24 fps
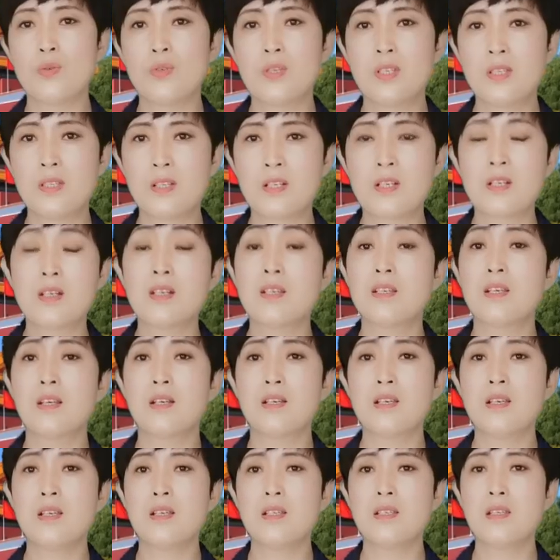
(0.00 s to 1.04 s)
实行
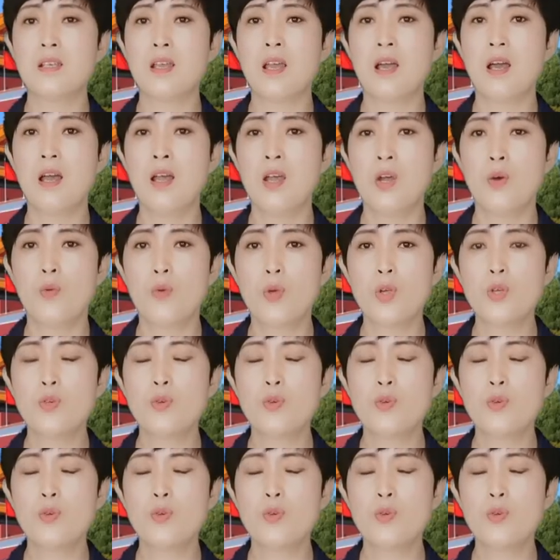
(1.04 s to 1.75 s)
一些围